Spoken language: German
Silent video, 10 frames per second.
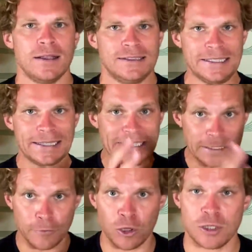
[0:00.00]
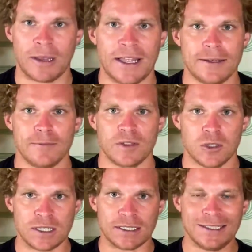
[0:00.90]
sich richtig vorzubereiten.
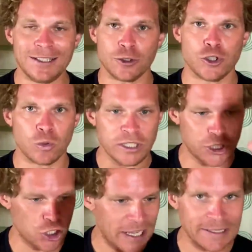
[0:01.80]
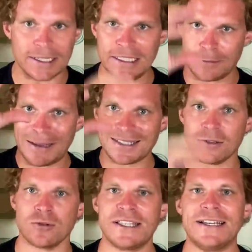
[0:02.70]
Sozusagen die Situation nicht schlechter, nicht
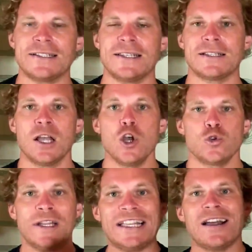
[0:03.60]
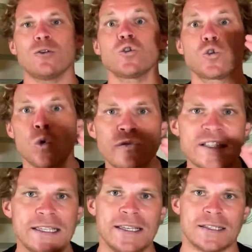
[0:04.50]
besser zu sehen, als sie ist, sondern genau so, wie
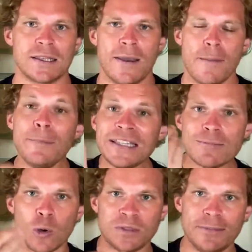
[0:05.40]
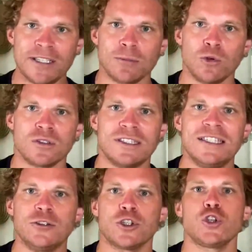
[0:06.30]
sie ist, mit dem Optimismus die
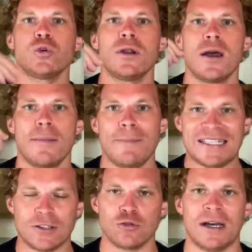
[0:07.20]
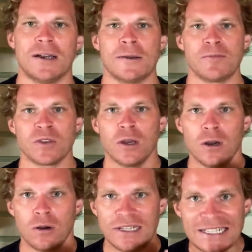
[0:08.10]
Situation besser zu machen.
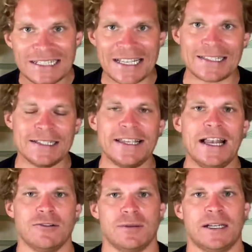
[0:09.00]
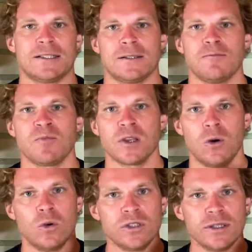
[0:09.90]
Und das ist ja das Essentielle aus dem Ganzen.
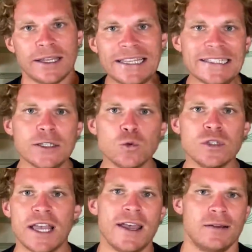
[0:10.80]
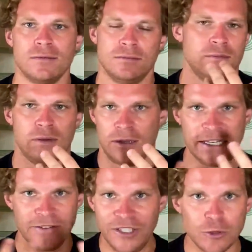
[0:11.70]
Und richtig gute
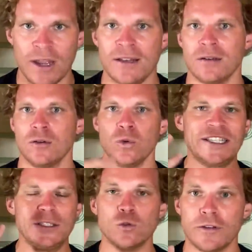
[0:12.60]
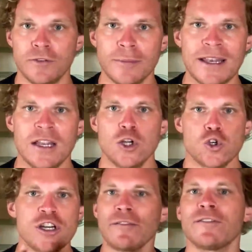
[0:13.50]
Individuen, richtig gute Firmen
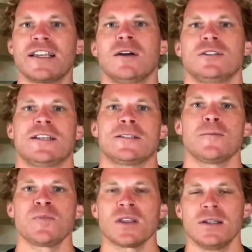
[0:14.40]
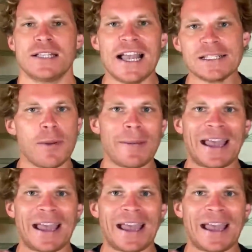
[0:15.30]
schaffen genau das. Das heißt, man